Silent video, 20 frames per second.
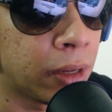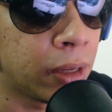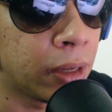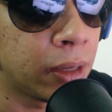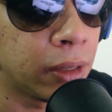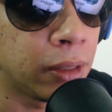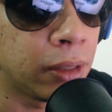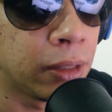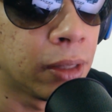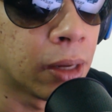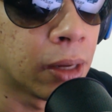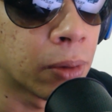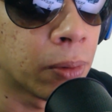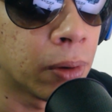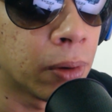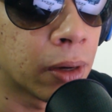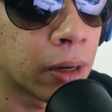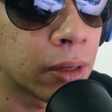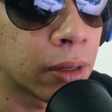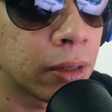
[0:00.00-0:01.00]
Como eu falei
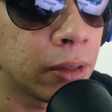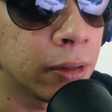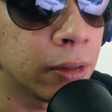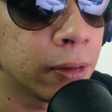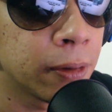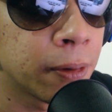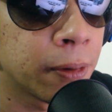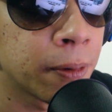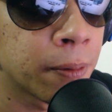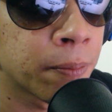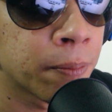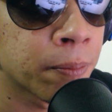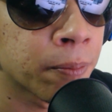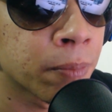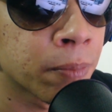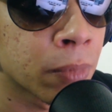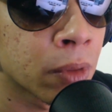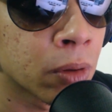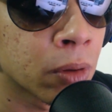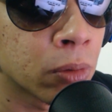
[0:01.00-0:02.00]
ainda agora aqui,
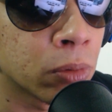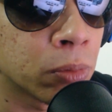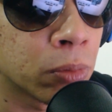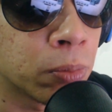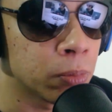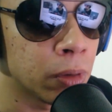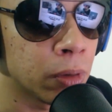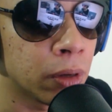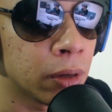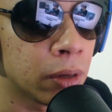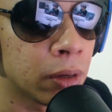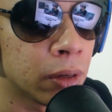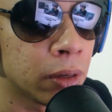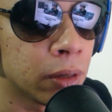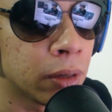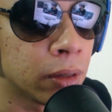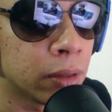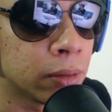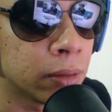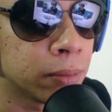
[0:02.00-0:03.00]

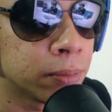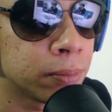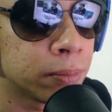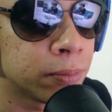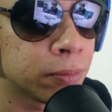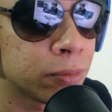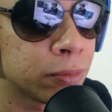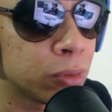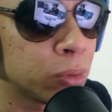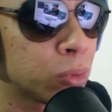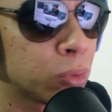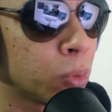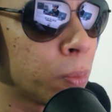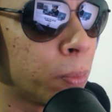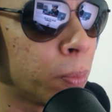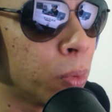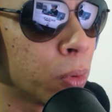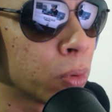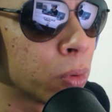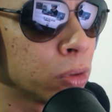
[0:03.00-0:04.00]
é,
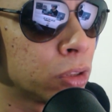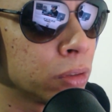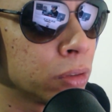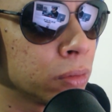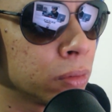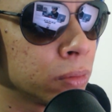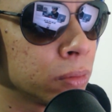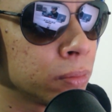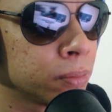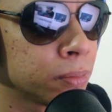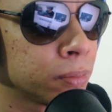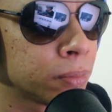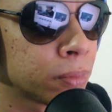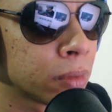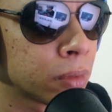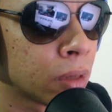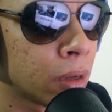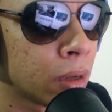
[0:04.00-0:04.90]
faltou pouco de